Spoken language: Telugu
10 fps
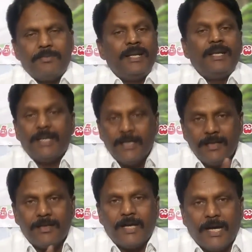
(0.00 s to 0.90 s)
మరి
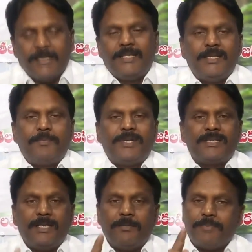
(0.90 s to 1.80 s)
ఇంకేది కాదని
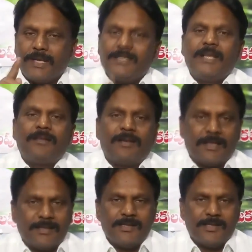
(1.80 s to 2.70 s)
చెప్పేసి ప్రజలందరూ
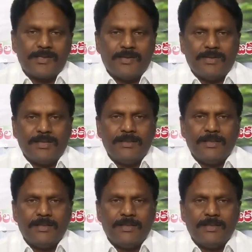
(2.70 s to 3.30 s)
అర్థం చేసుకోవాలి